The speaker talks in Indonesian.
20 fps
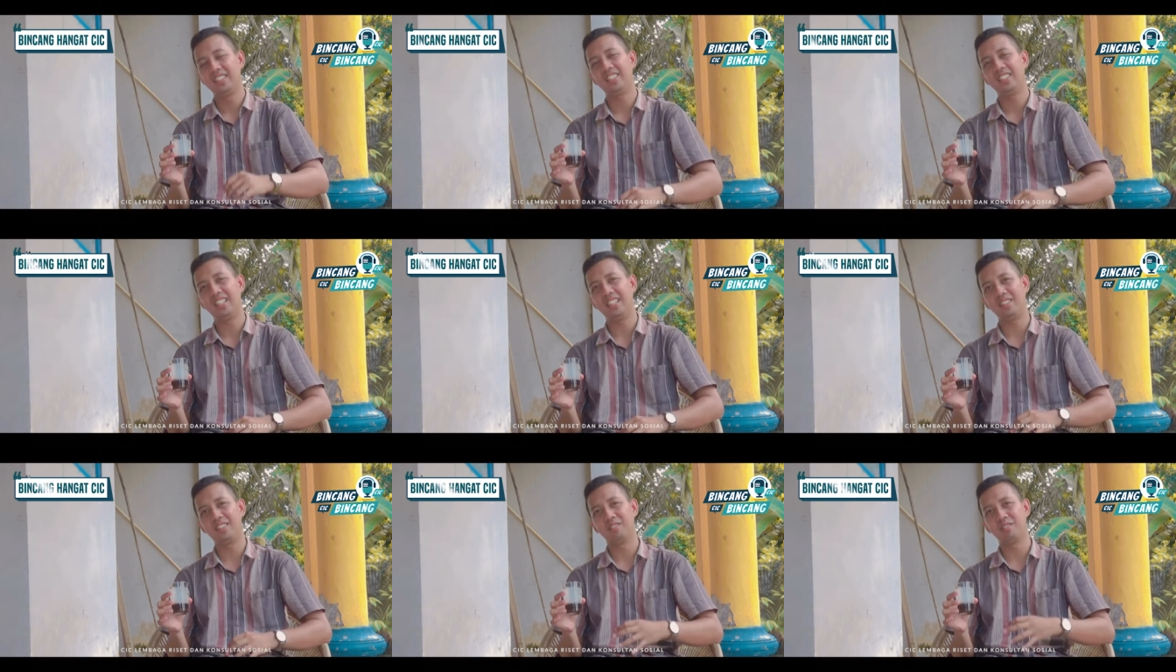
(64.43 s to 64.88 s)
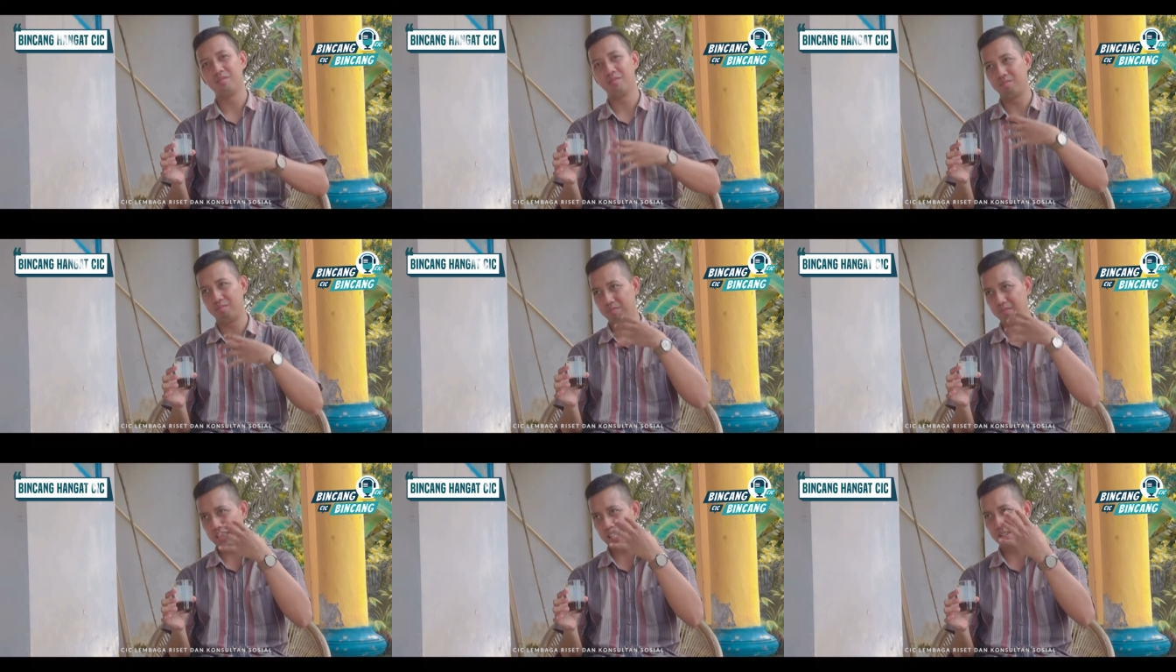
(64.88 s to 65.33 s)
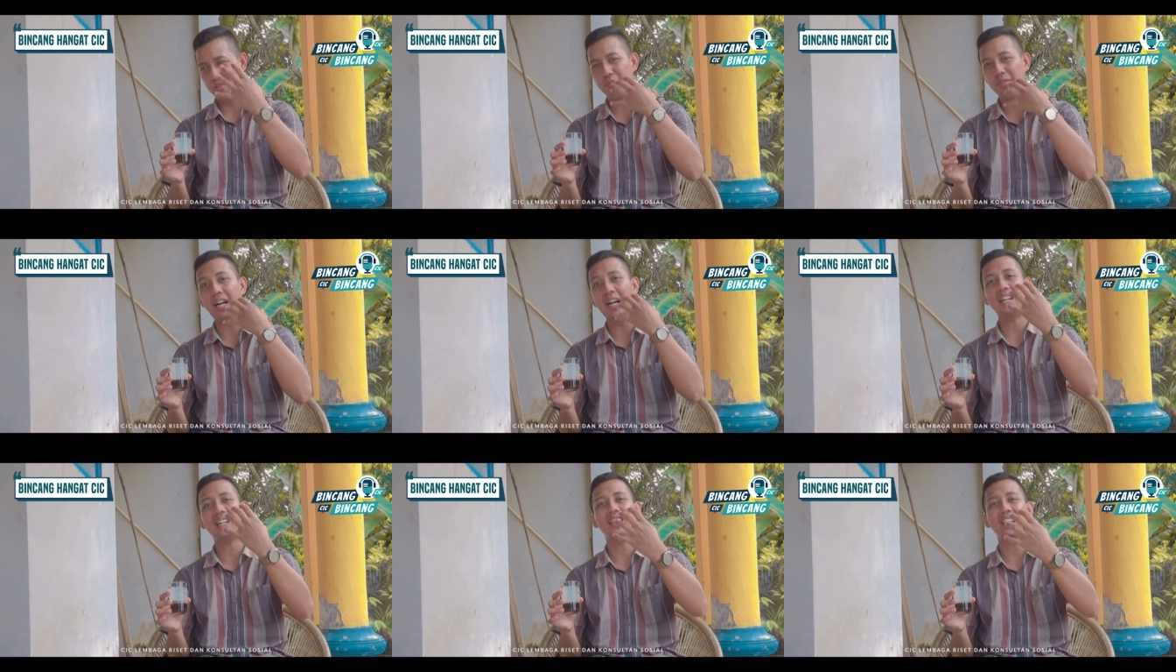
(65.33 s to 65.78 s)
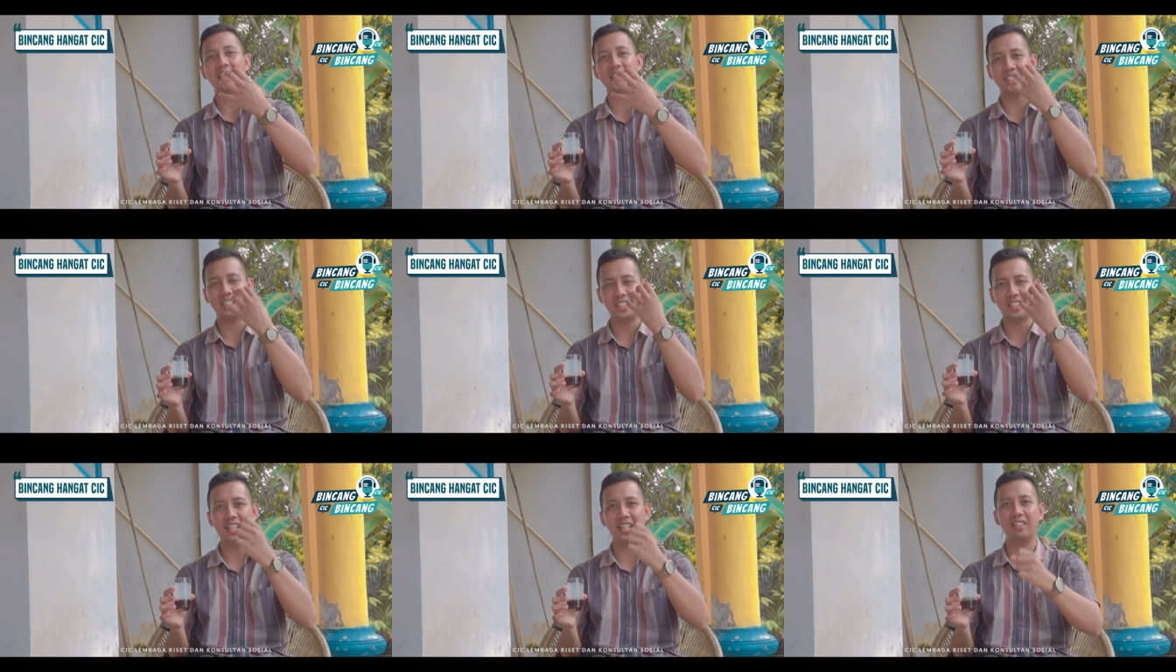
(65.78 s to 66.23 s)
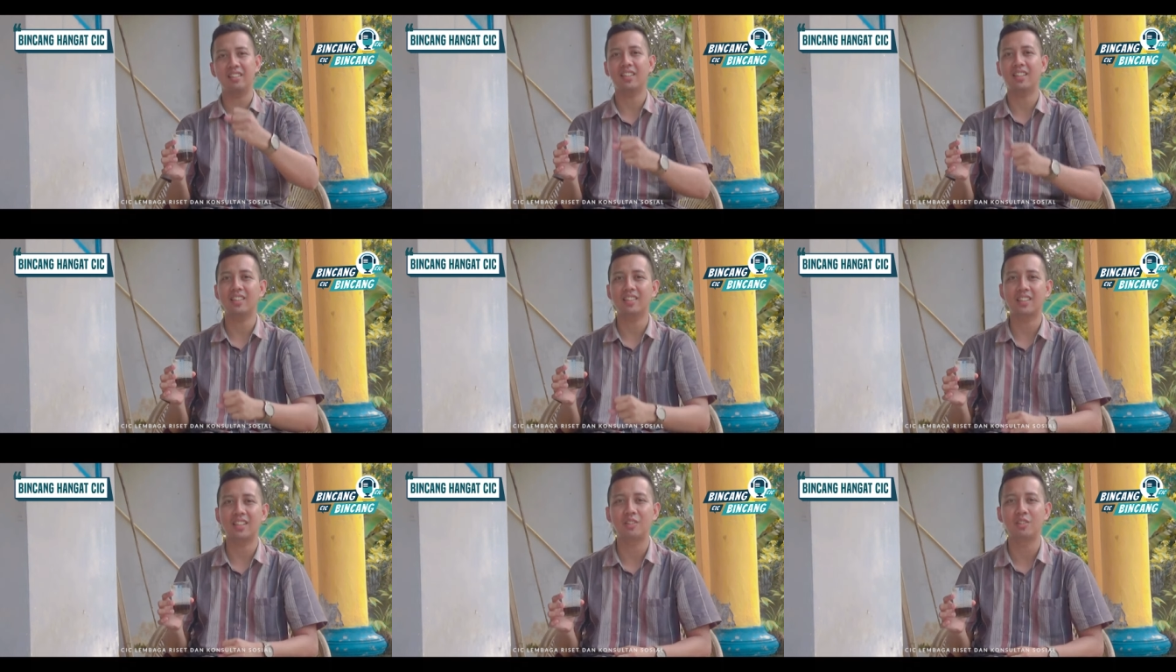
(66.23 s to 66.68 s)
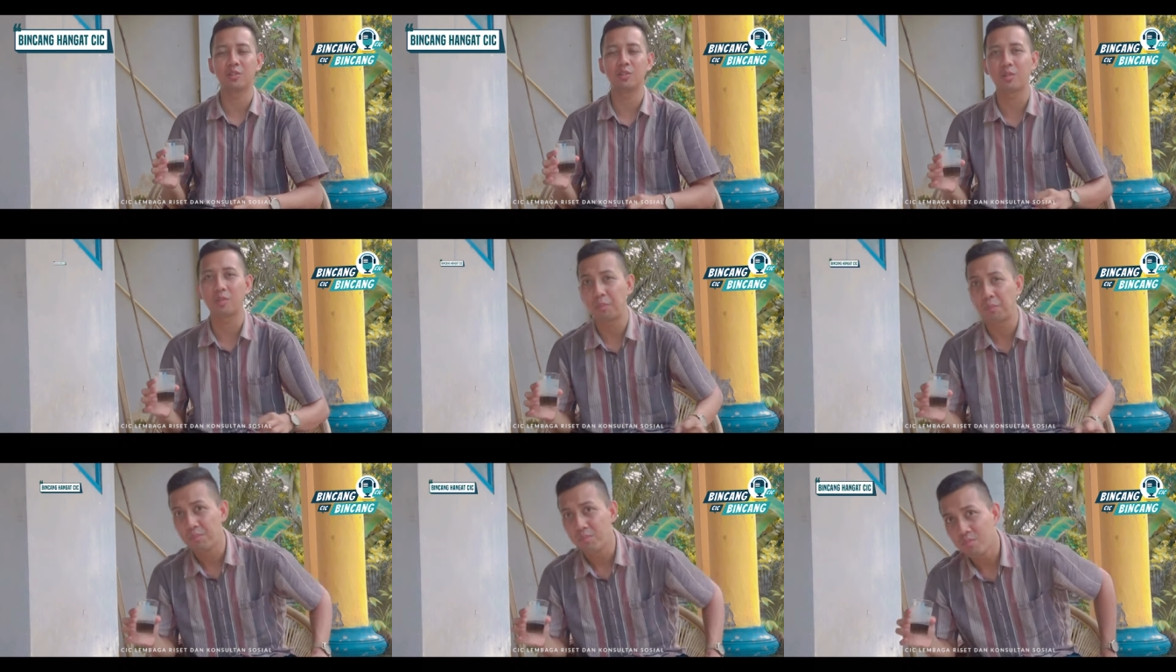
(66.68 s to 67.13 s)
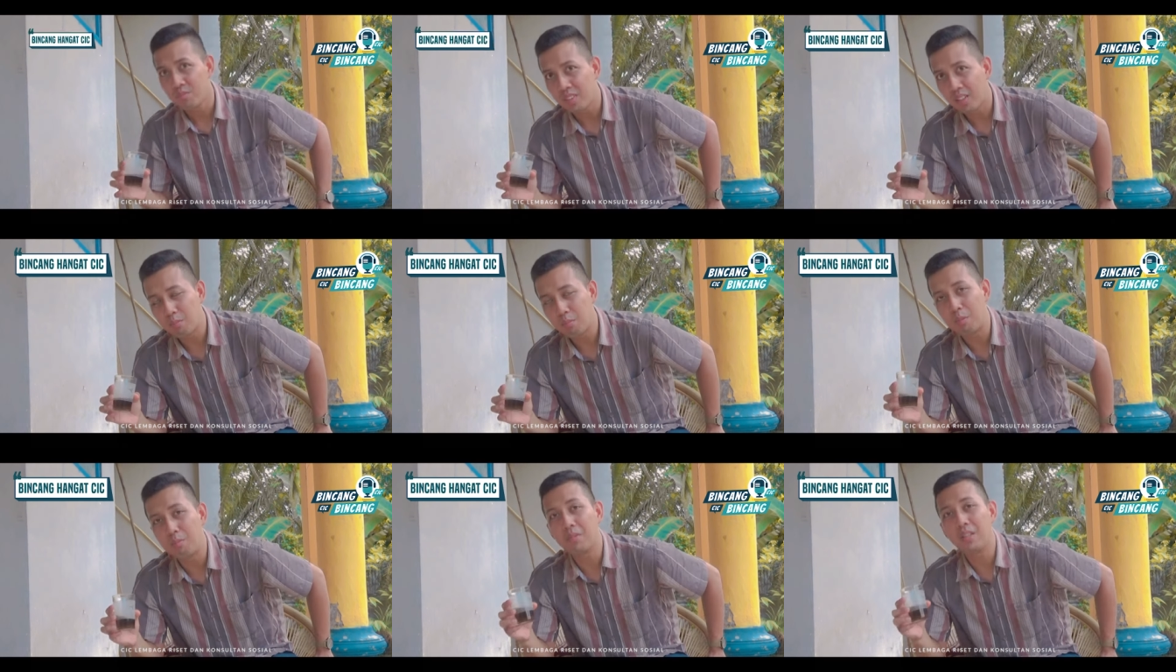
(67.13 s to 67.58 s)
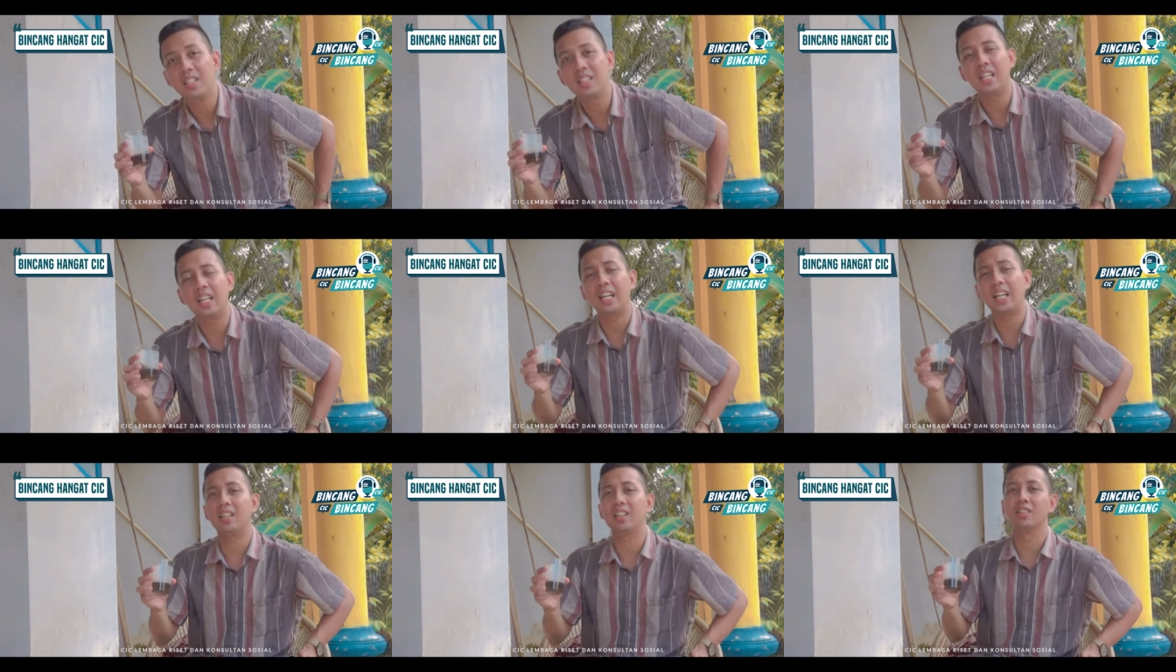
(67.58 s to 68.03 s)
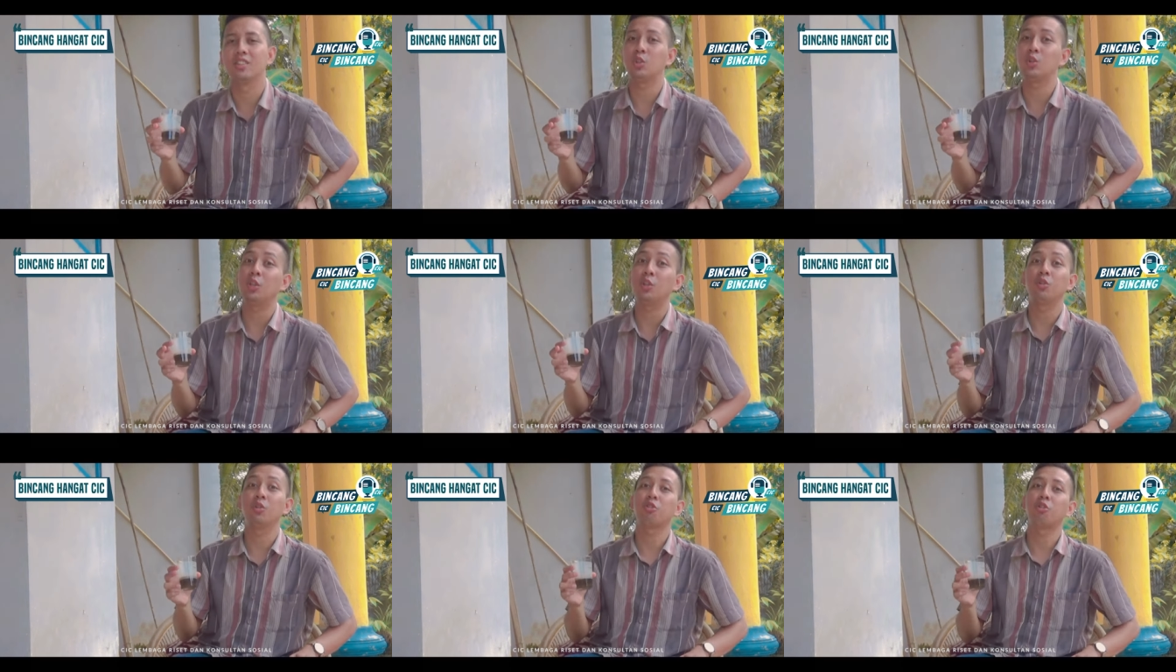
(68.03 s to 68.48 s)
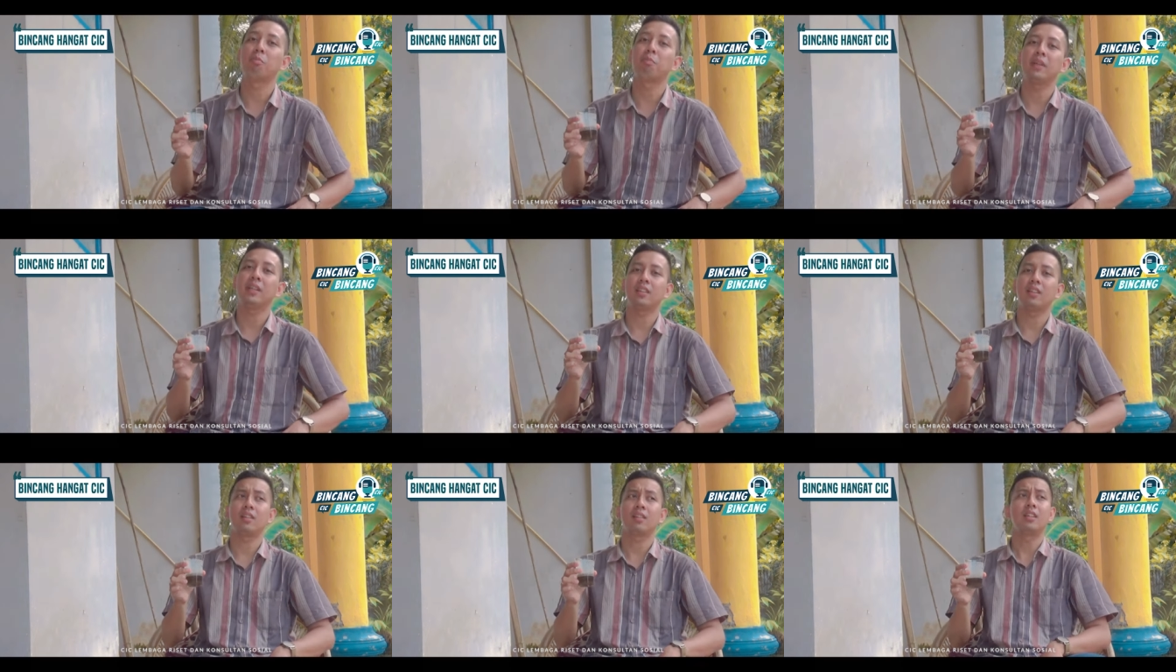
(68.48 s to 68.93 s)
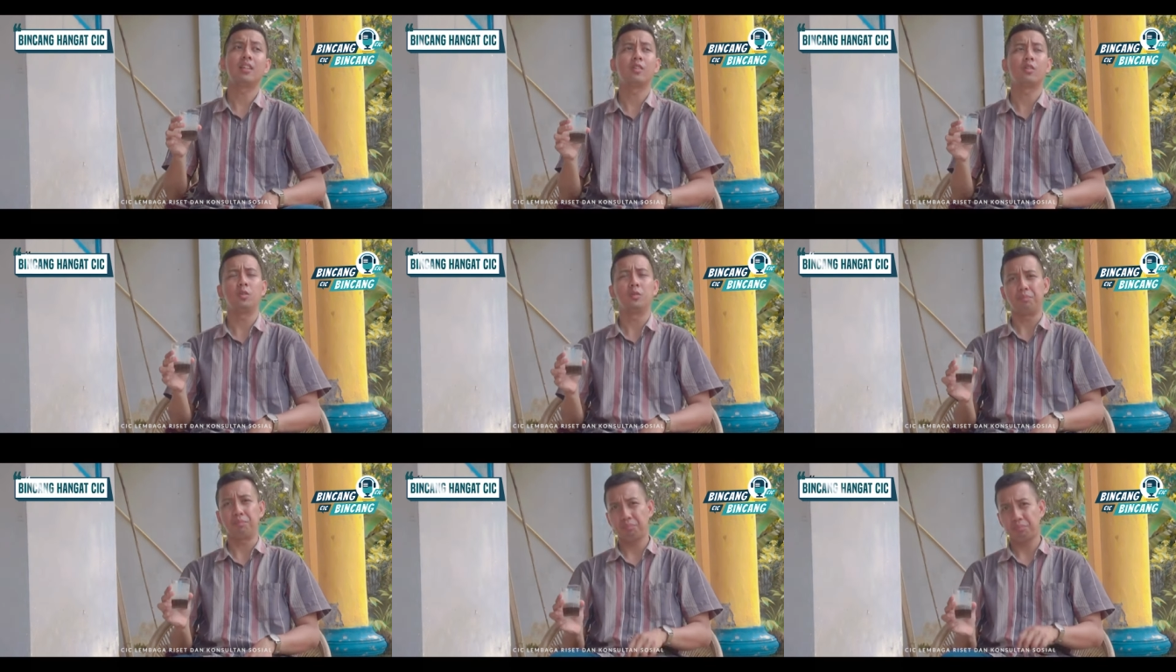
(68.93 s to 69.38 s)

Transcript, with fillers: yang menambah keasrian kita untuk membicarakan suatu topik tertentu.